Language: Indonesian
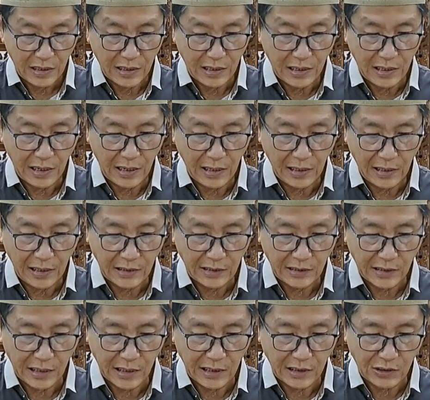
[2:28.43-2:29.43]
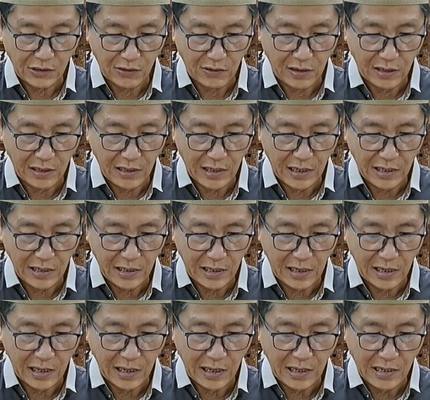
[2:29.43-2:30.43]
Hendaklah salah seorang di
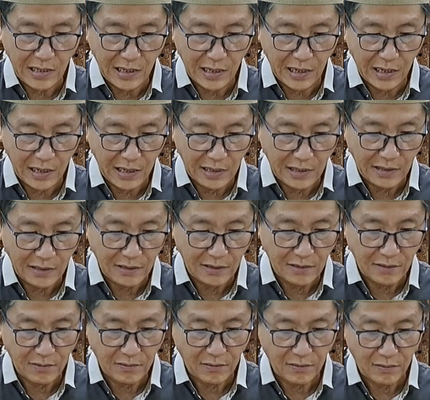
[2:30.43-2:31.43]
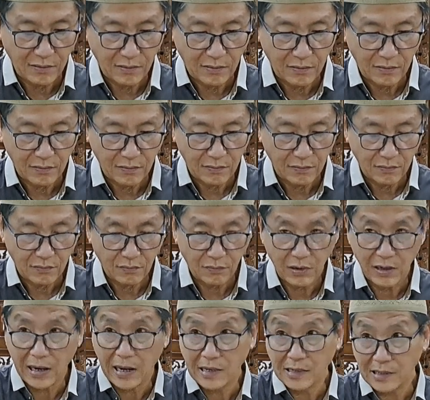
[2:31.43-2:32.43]
antara kalian
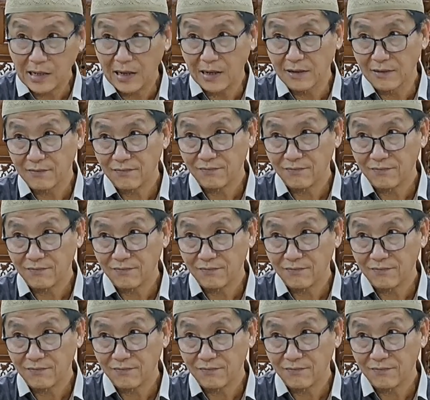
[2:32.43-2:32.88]
berazan